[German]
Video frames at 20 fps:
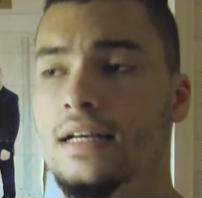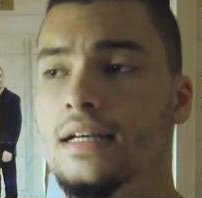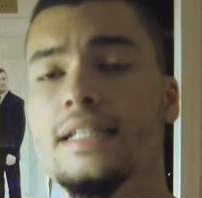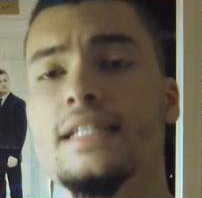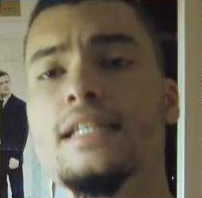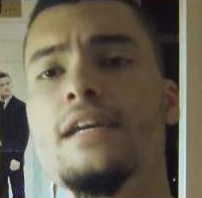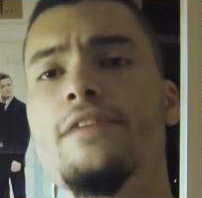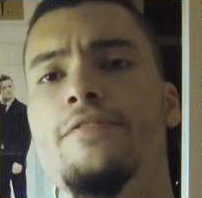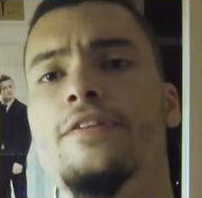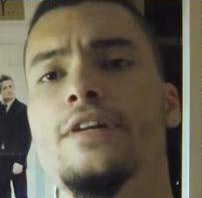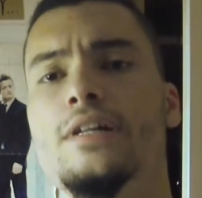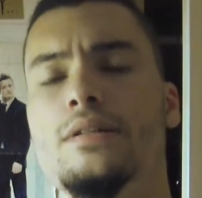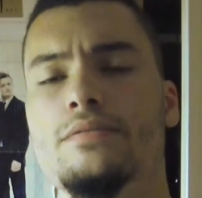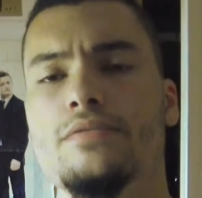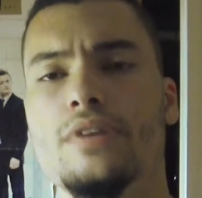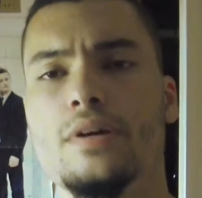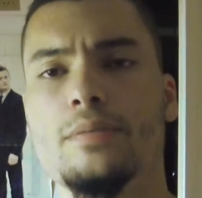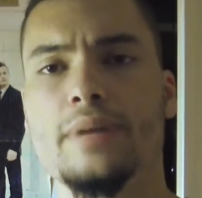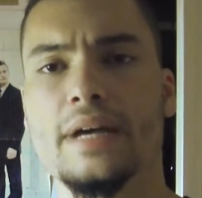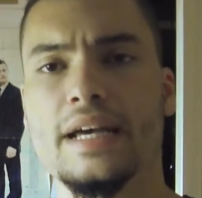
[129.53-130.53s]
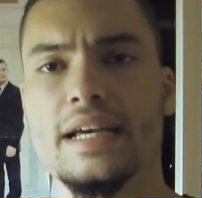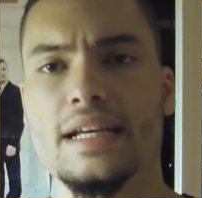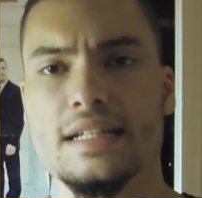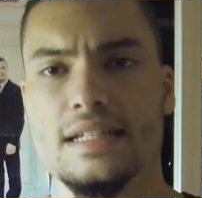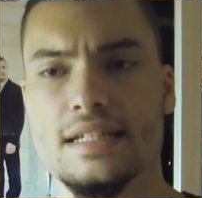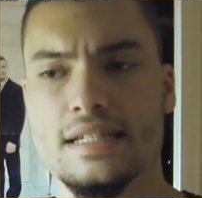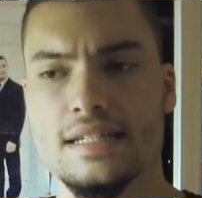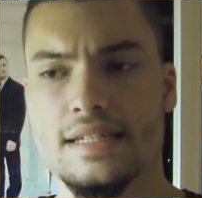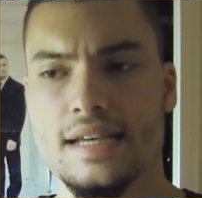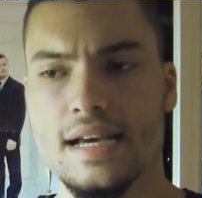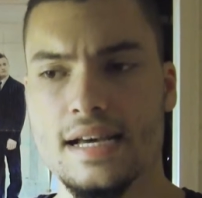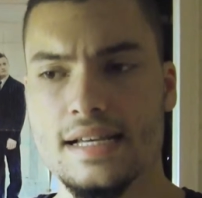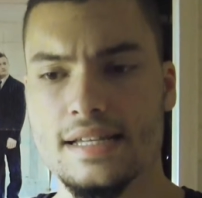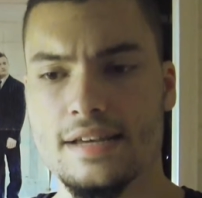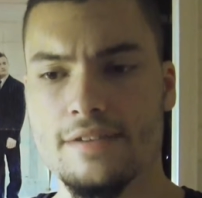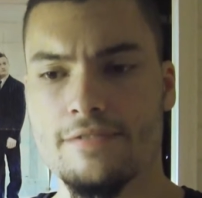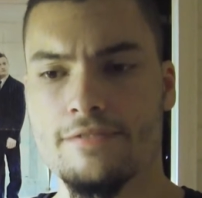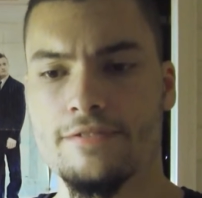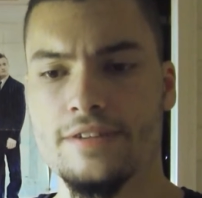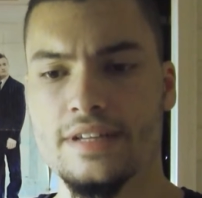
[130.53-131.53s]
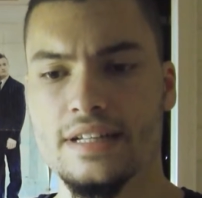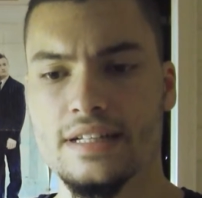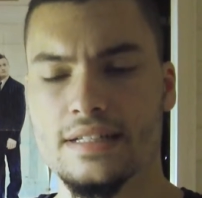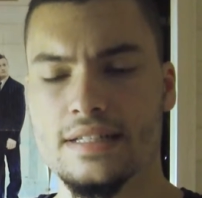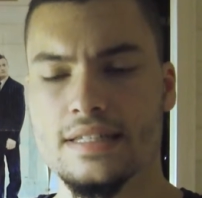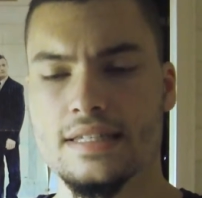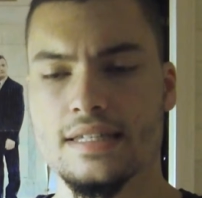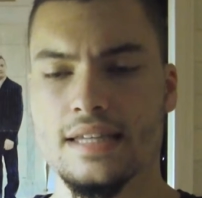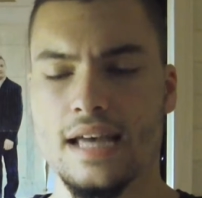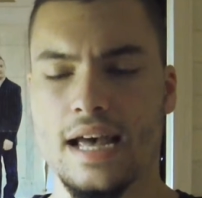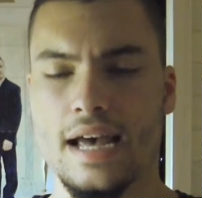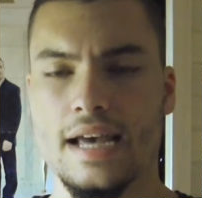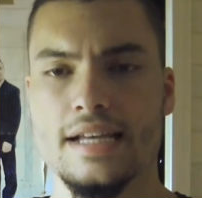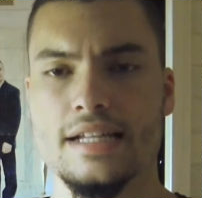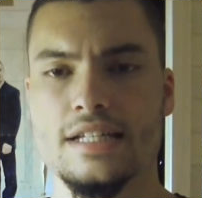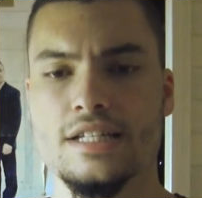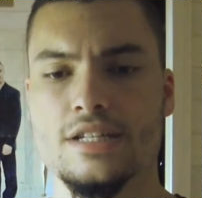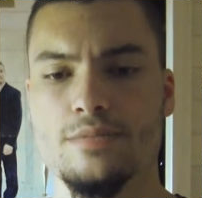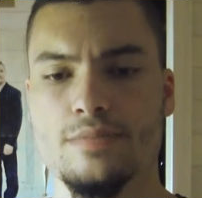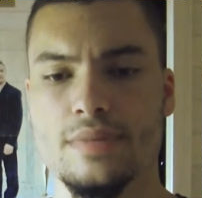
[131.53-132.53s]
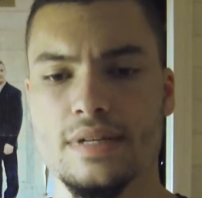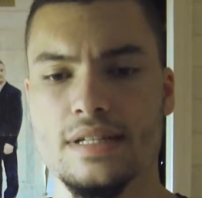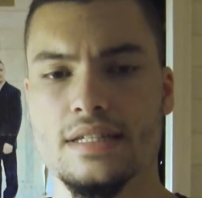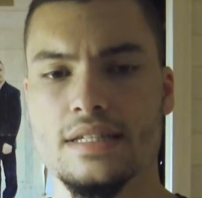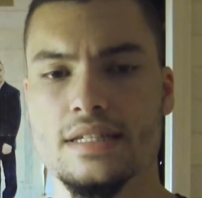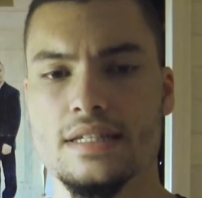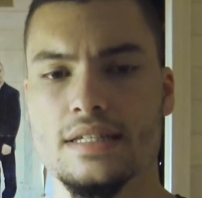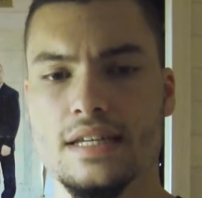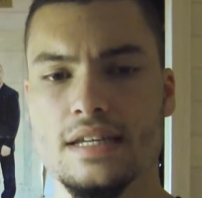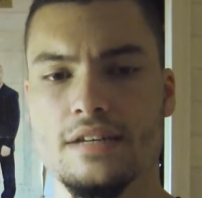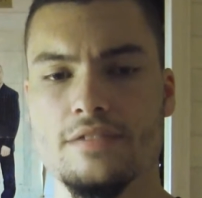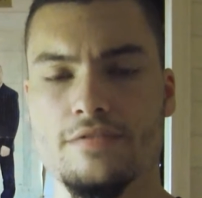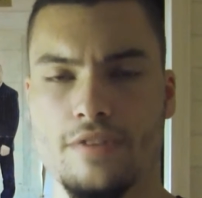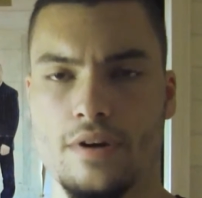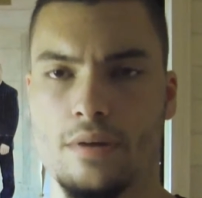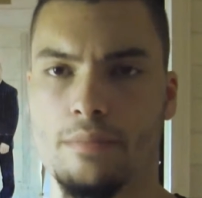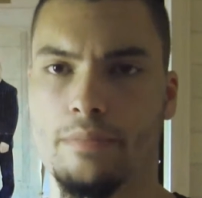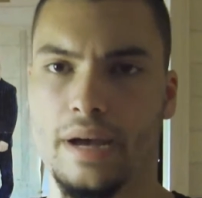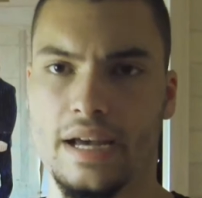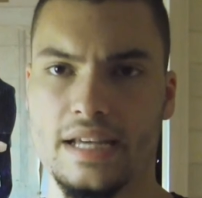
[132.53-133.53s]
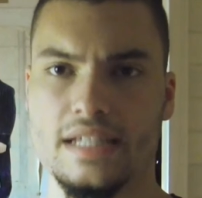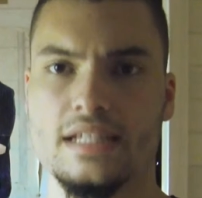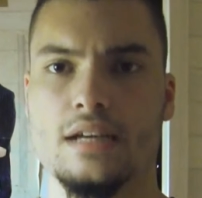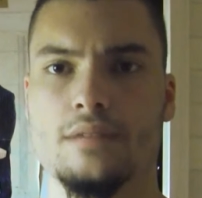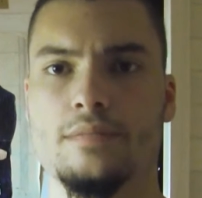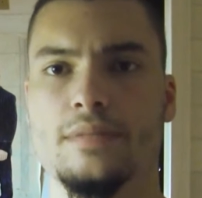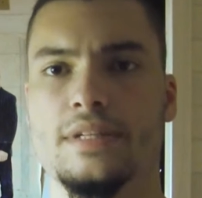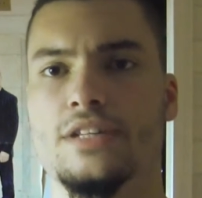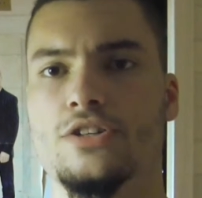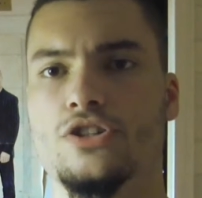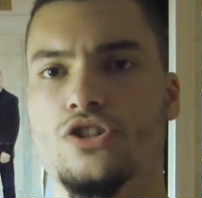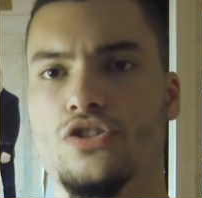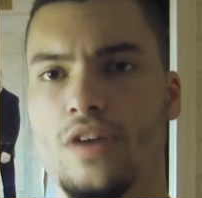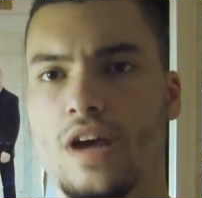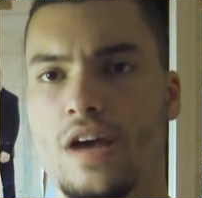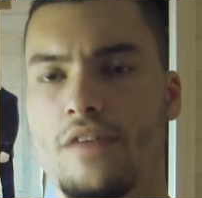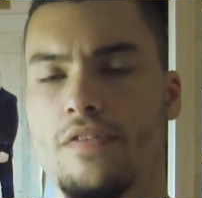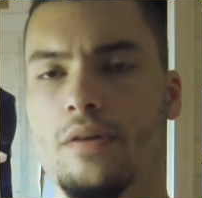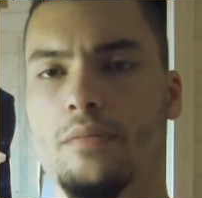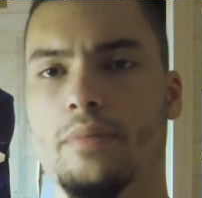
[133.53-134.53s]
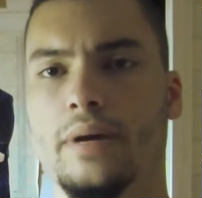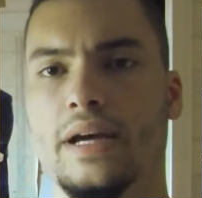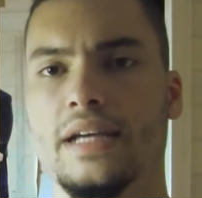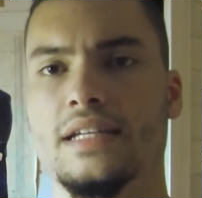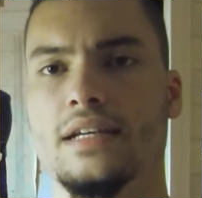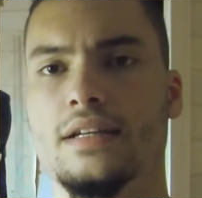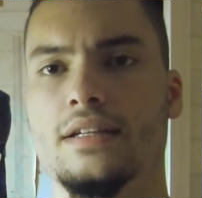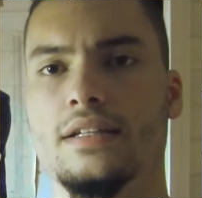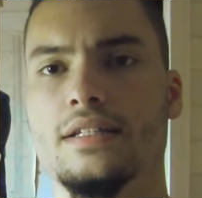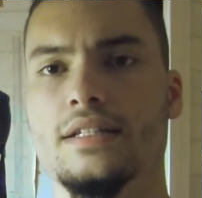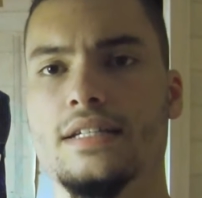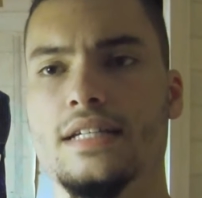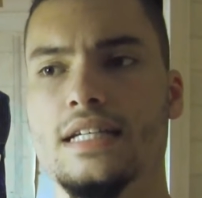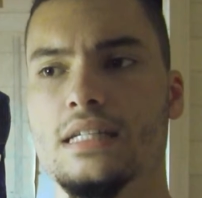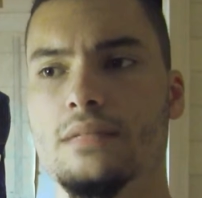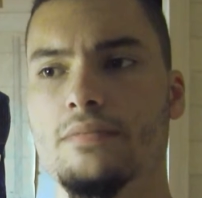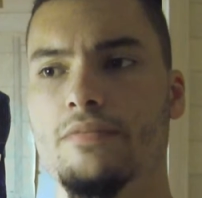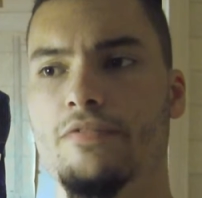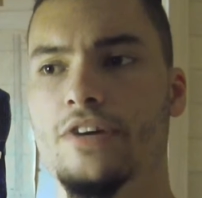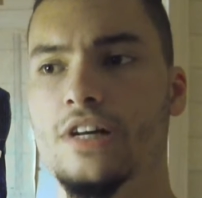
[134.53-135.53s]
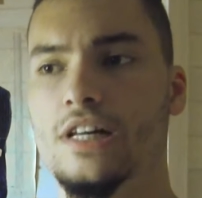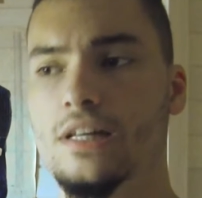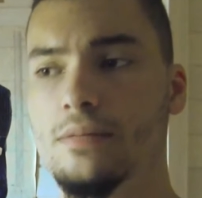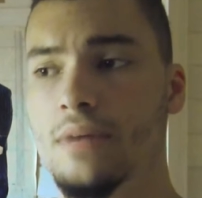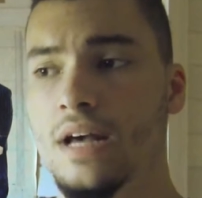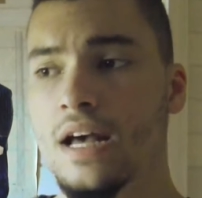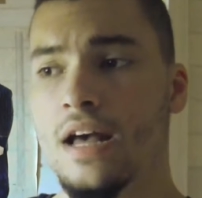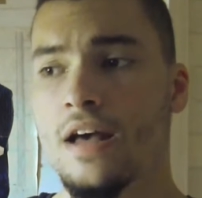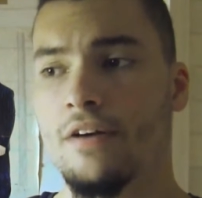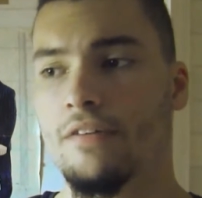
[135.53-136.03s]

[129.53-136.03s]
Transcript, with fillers: Dieser Film verbringt sehr, sehr viel Zeit mit den Verbrechern, mit den Schwerverbrechern in diesem Film,